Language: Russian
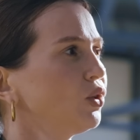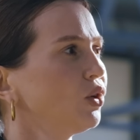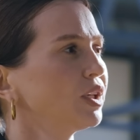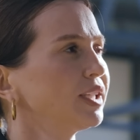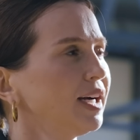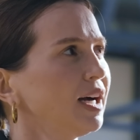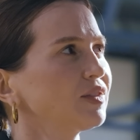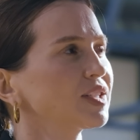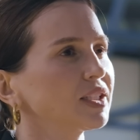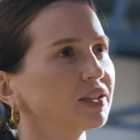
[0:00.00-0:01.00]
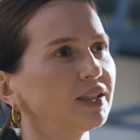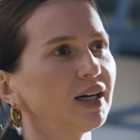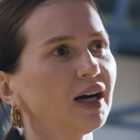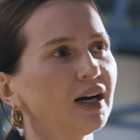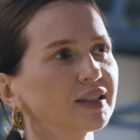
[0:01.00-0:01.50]
Но я
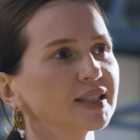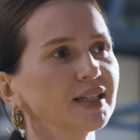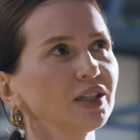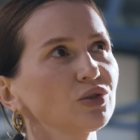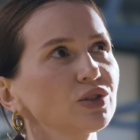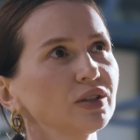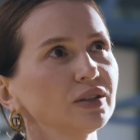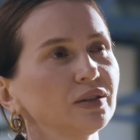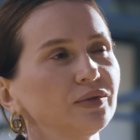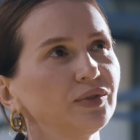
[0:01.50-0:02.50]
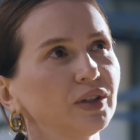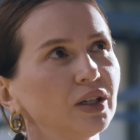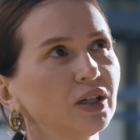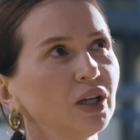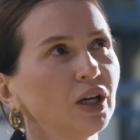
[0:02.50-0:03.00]
всегда целюсь
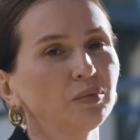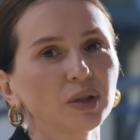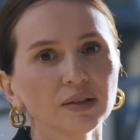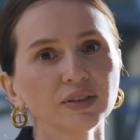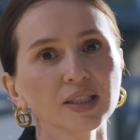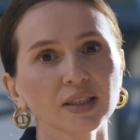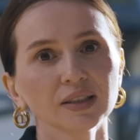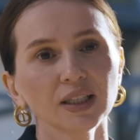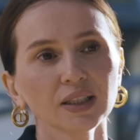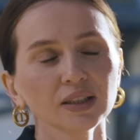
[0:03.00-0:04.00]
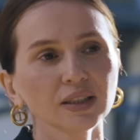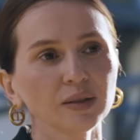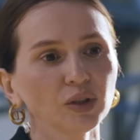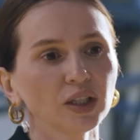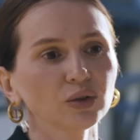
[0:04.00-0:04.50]
в мировые стандарты,
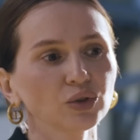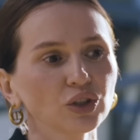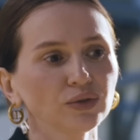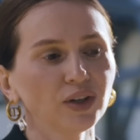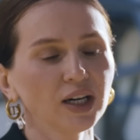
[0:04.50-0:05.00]
для меня это очень